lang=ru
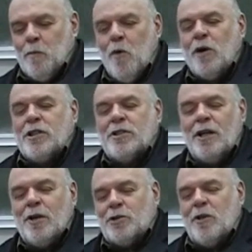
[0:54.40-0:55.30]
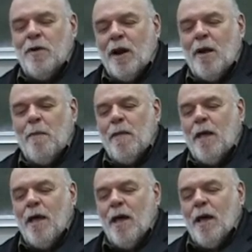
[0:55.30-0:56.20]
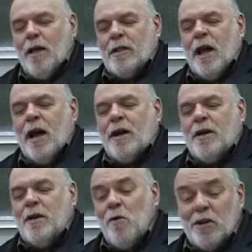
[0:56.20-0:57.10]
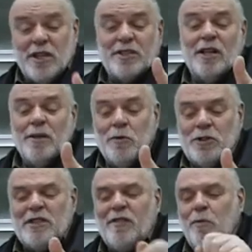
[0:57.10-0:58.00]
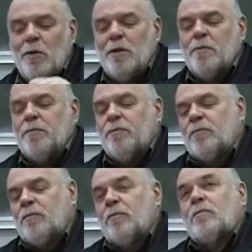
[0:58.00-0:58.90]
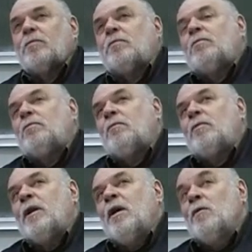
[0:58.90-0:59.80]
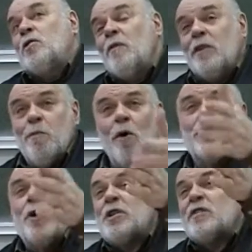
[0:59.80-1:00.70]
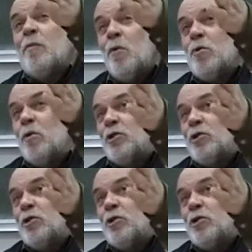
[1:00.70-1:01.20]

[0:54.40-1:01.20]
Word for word: Бог создал Люцифера. Так, и Бог сказал ему, ты свободен, причем ведь Бог дает свободу